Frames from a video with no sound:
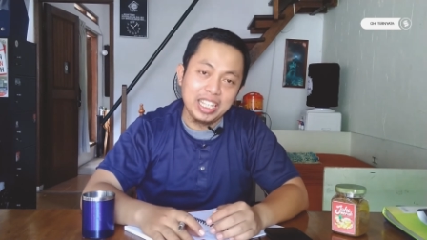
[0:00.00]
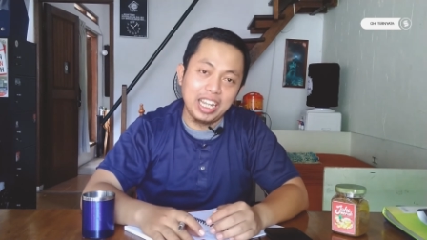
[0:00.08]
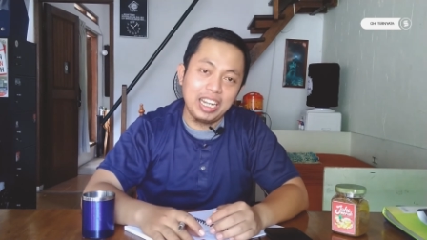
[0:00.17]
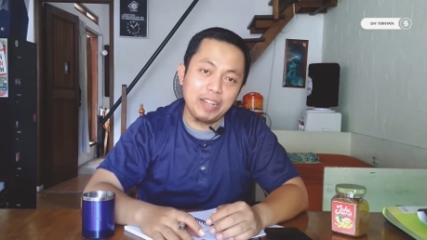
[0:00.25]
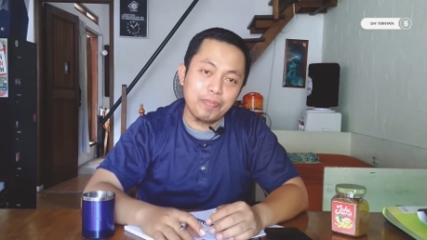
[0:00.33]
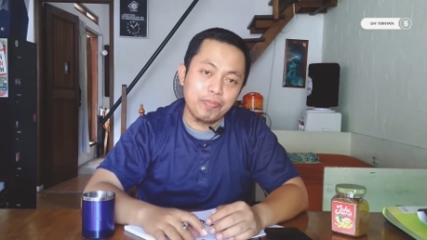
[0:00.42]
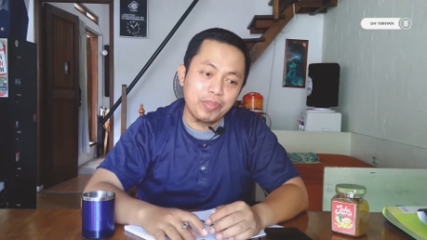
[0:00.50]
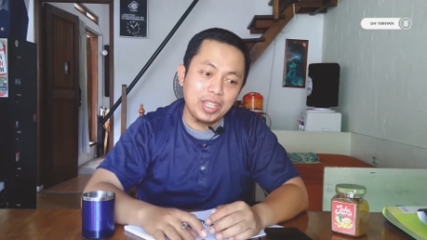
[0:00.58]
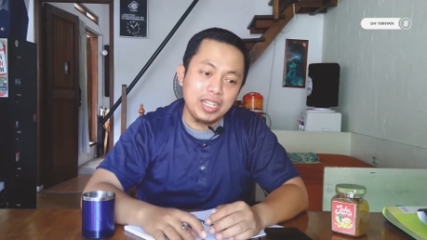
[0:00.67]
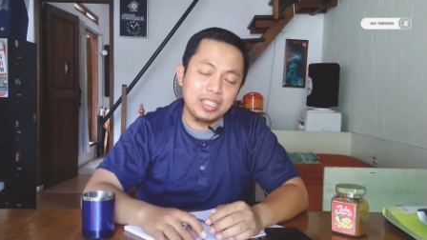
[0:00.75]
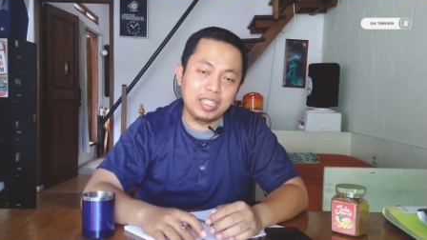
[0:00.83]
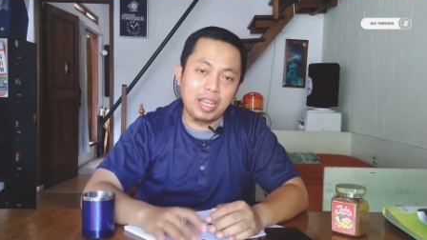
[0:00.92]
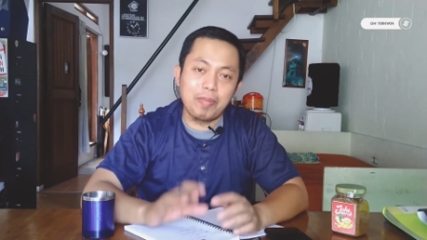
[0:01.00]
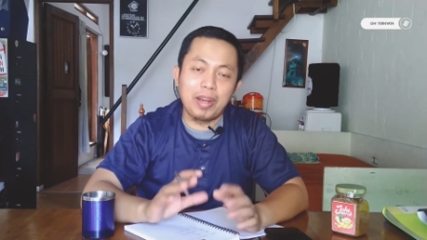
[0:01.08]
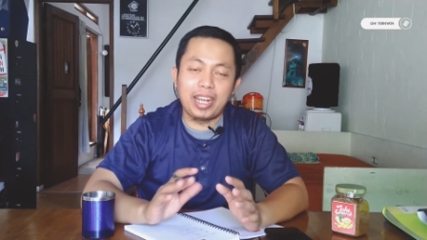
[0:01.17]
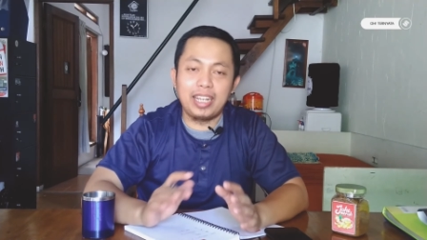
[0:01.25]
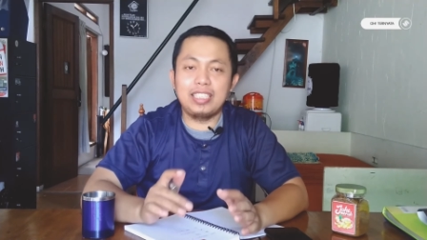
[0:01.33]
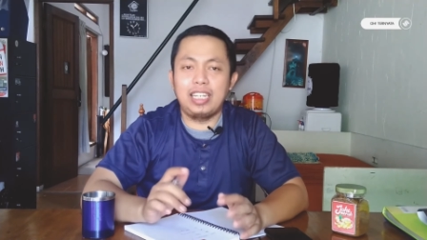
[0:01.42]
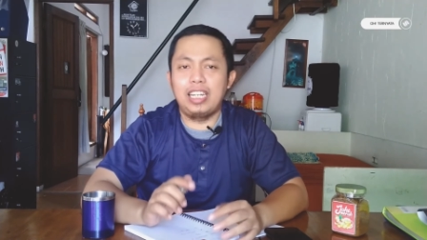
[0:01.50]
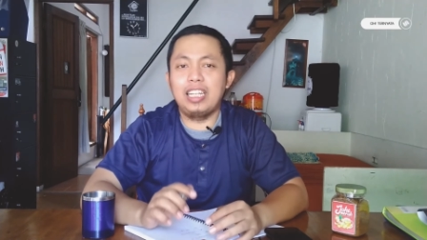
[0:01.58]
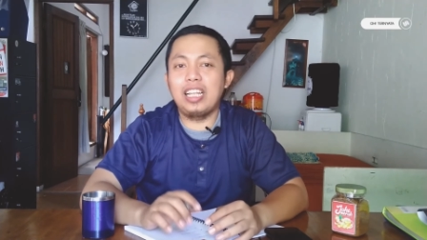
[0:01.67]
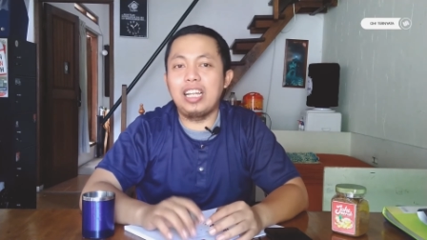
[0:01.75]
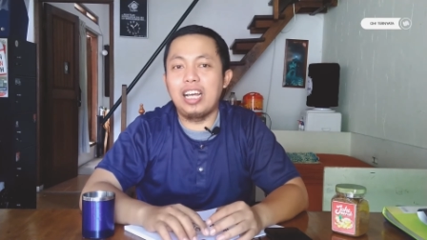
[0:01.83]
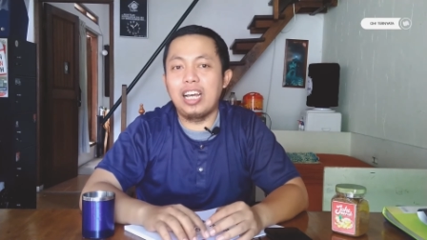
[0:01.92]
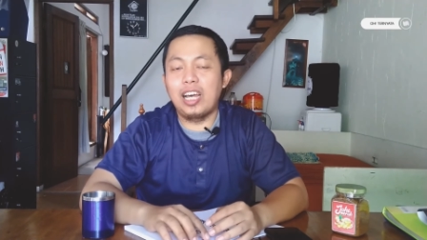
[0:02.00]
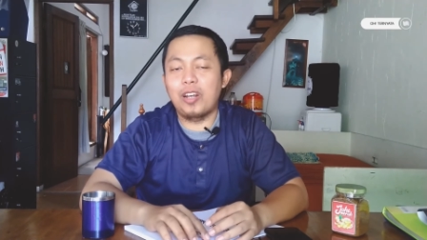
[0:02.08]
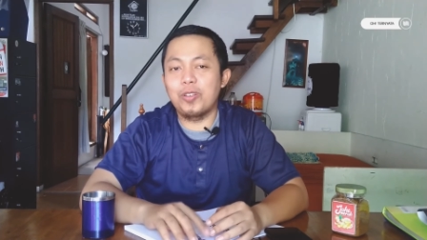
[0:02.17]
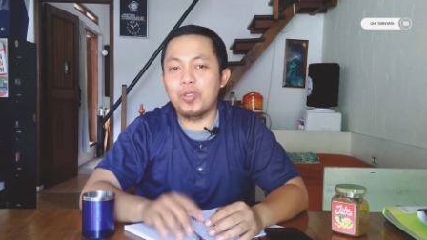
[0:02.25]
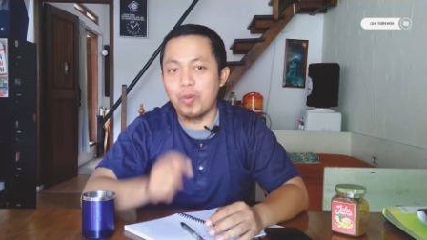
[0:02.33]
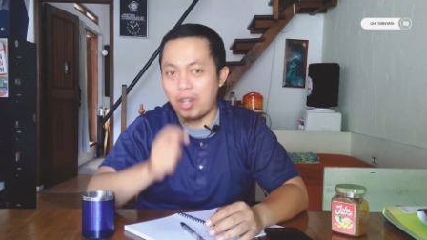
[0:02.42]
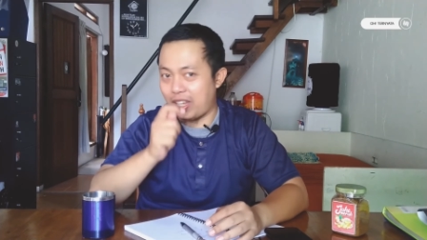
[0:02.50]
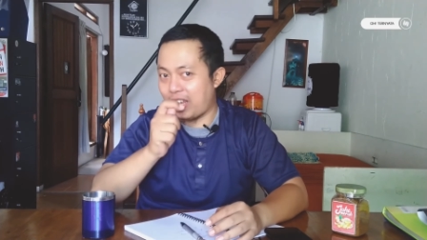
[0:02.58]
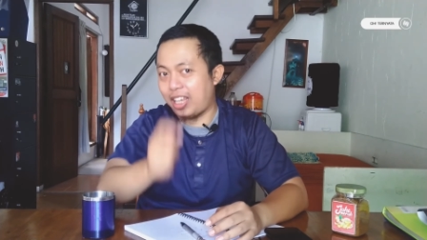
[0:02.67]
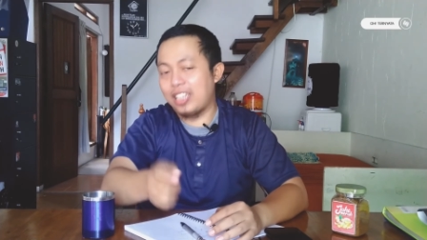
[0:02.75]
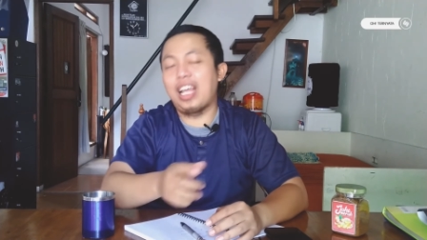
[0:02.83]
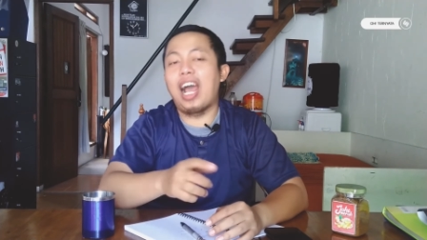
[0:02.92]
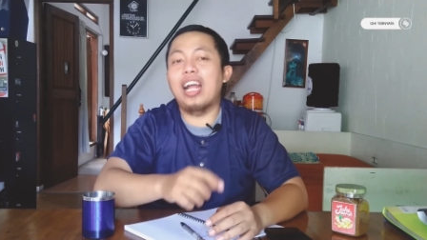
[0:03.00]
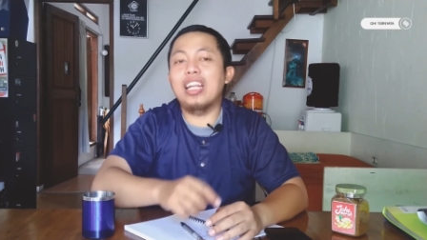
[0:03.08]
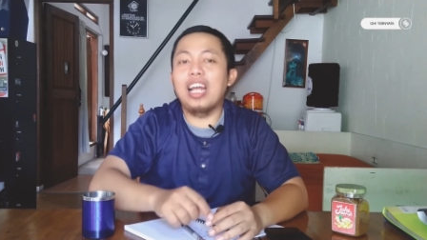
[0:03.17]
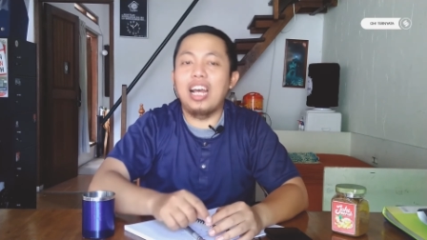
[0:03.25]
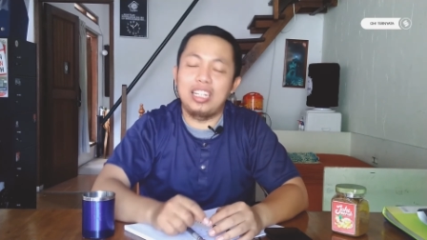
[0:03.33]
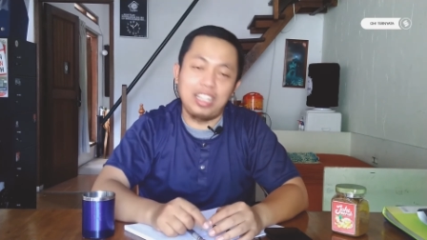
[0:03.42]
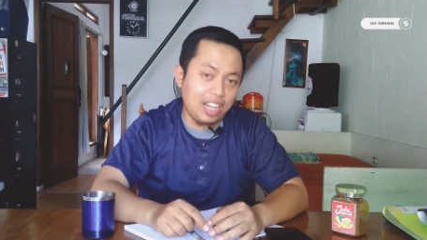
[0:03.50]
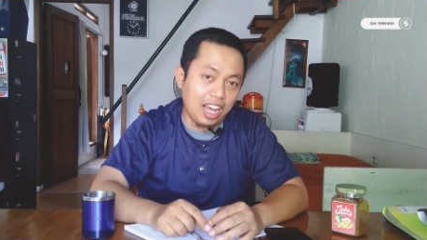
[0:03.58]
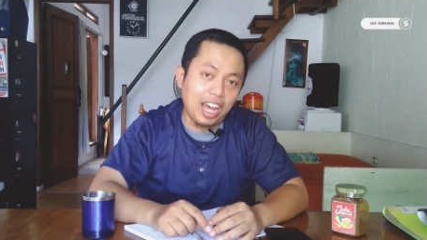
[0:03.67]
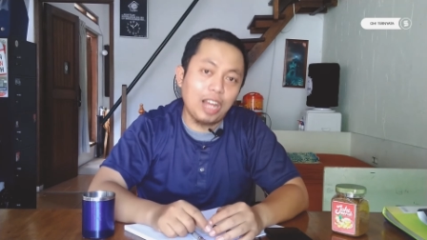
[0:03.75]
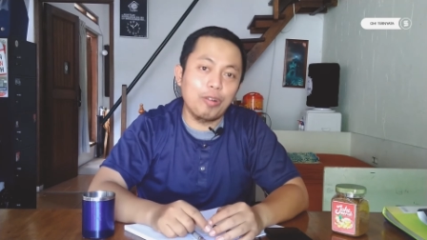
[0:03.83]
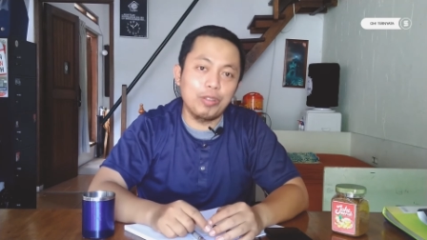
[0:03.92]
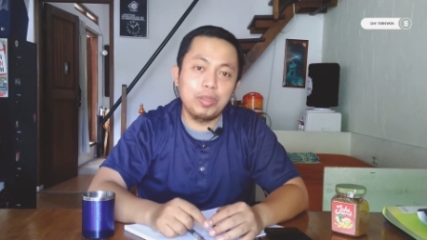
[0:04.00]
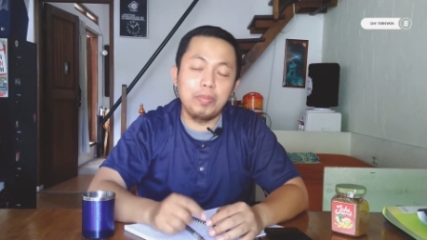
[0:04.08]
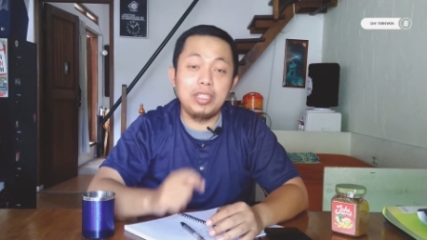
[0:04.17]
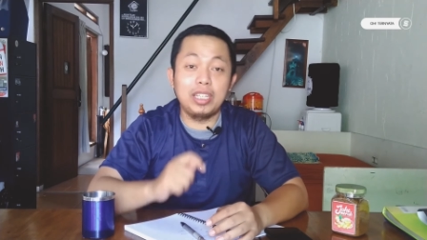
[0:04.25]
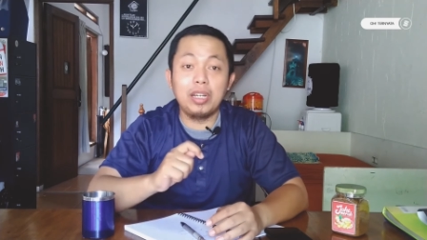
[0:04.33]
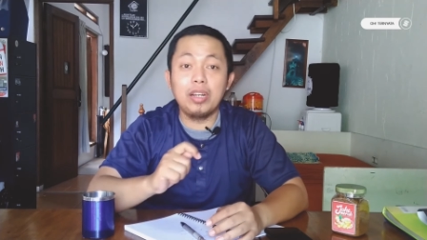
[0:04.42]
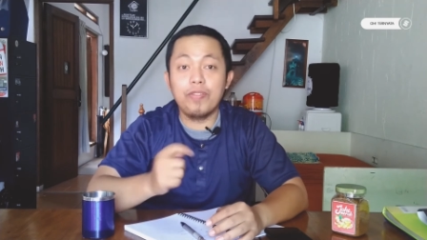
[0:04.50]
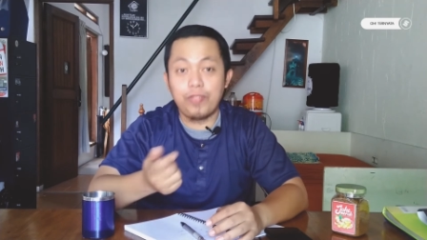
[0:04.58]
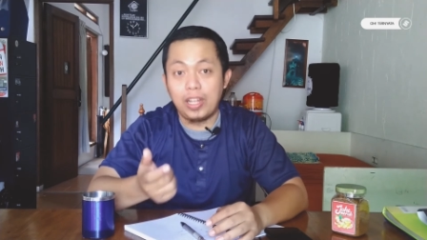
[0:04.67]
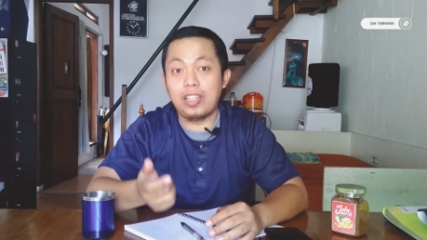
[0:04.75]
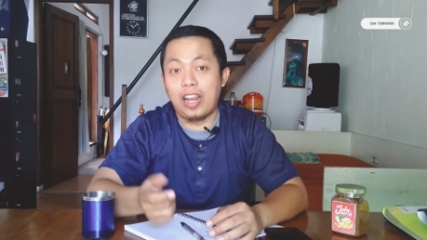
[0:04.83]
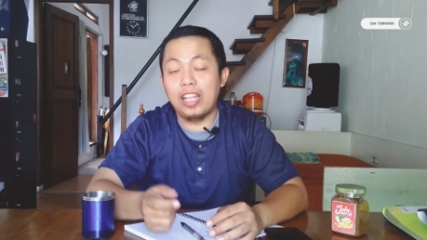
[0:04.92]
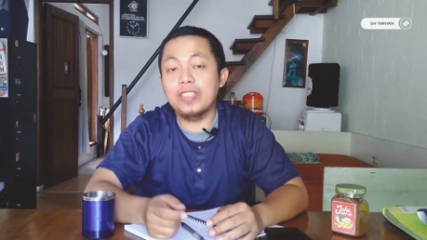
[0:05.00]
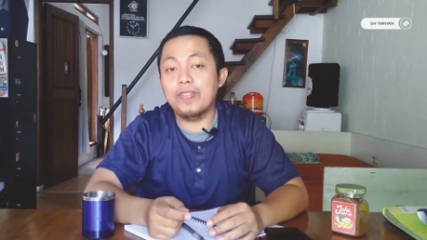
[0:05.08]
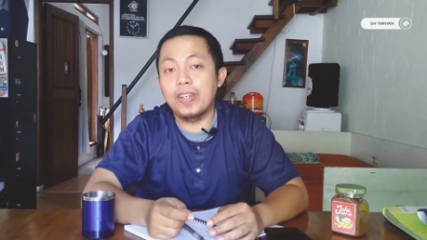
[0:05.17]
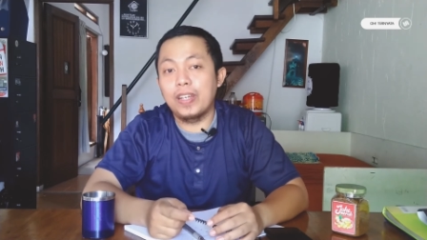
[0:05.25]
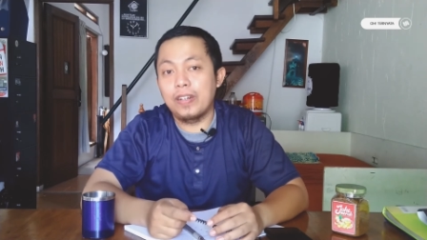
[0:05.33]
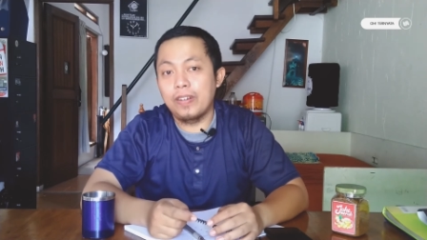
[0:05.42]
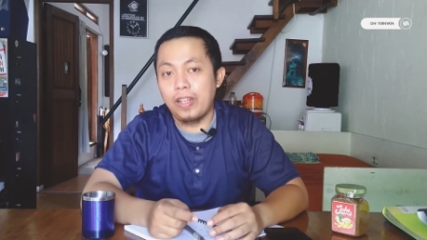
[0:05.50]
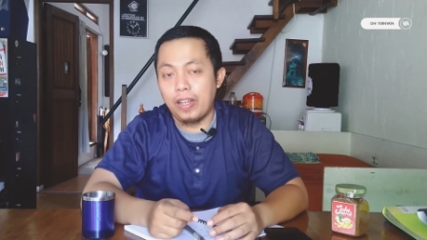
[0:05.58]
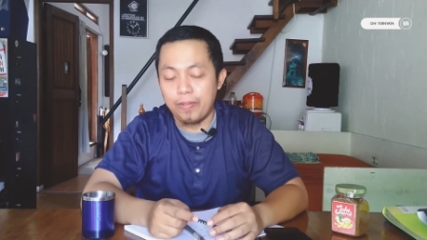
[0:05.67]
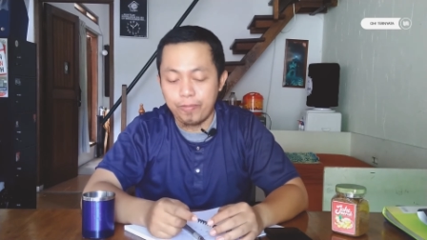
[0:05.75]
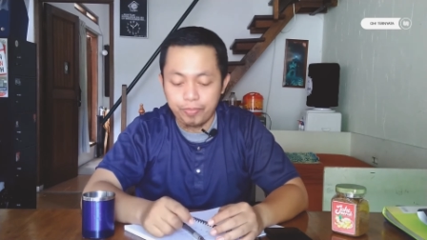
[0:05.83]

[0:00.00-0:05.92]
jadi skema cash ini tidak harus uangnya cash ada tidak harus bisa via transfer ya